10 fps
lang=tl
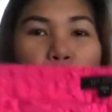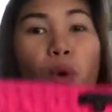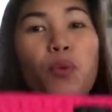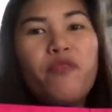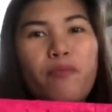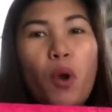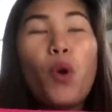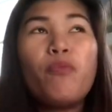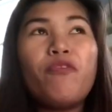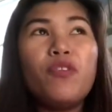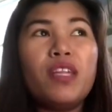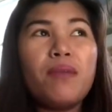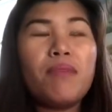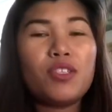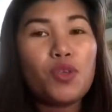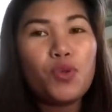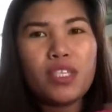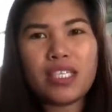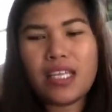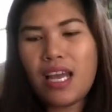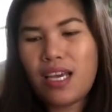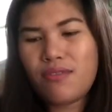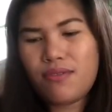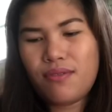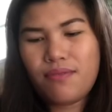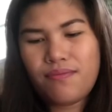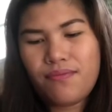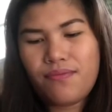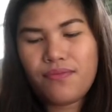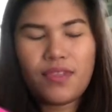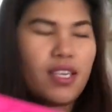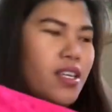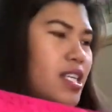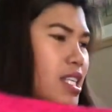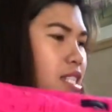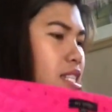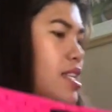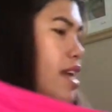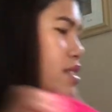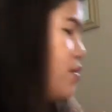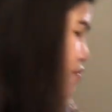Hope, hopefully, masold na sila, no? This is size